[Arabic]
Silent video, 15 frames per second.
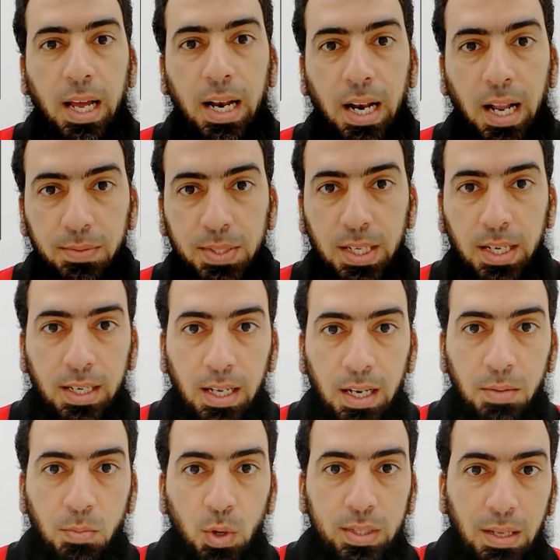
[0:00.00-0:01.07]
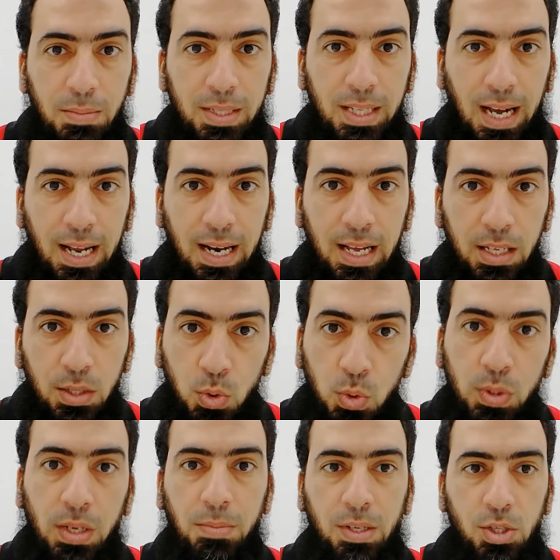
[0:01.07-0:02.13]
اللايف سايكل معتمده على تو
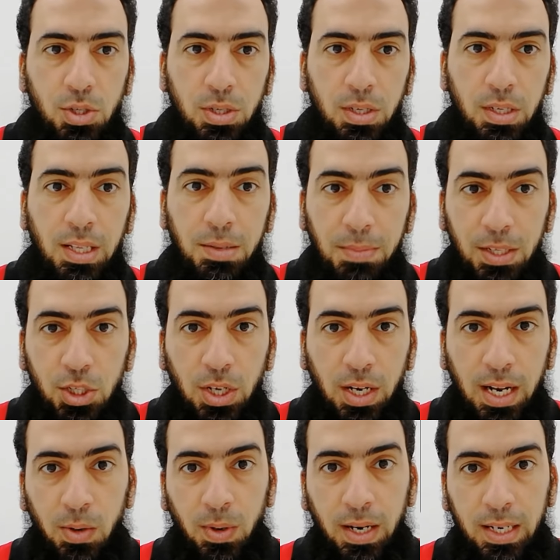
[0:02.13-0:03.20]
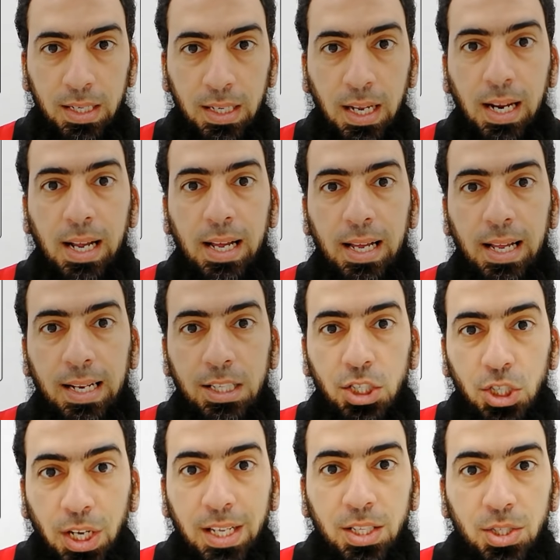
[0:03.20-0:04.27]
دايمنشن الدايمنشن الاولاني
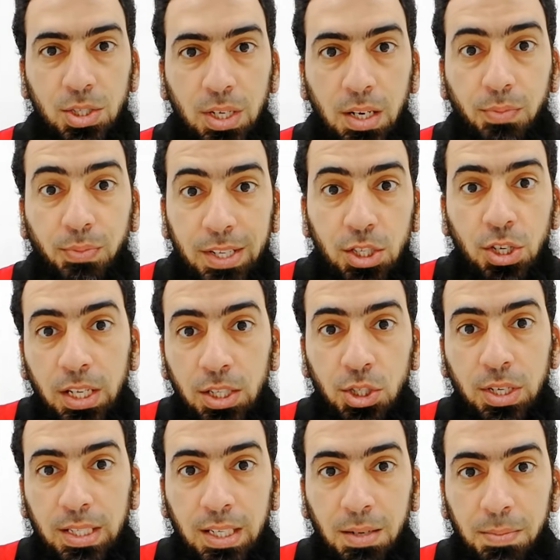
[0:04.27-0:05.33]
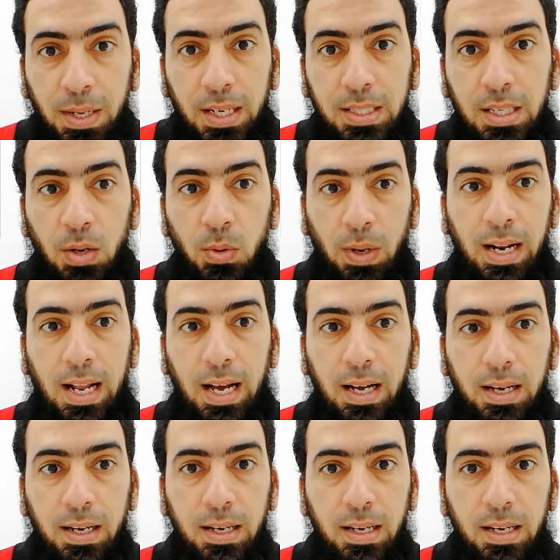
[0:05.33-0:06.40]
التشينج ان في تشينج كتير بيحصل ولا
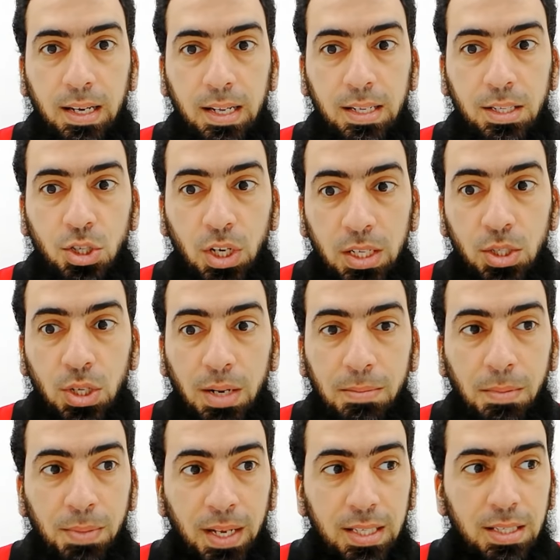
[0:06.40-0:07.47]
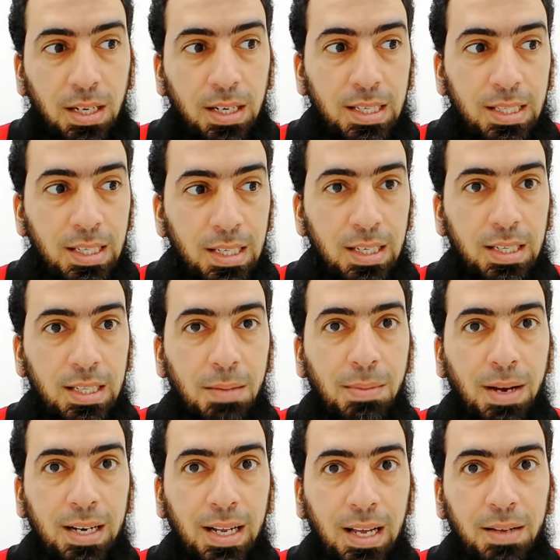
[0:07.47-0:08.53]
لا التشينج لما بيحصل كتير ده
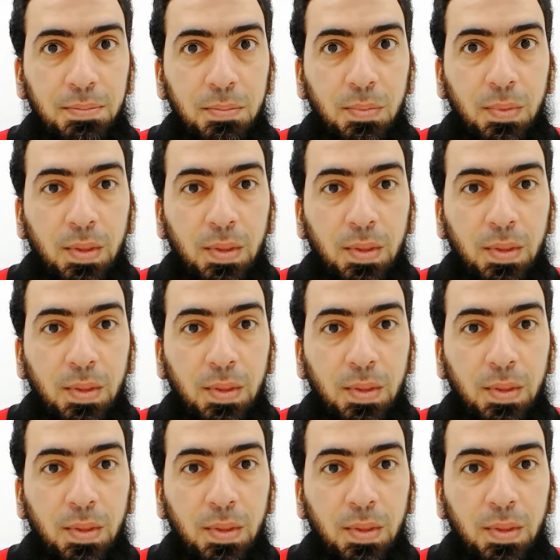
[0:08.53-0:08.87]
معناه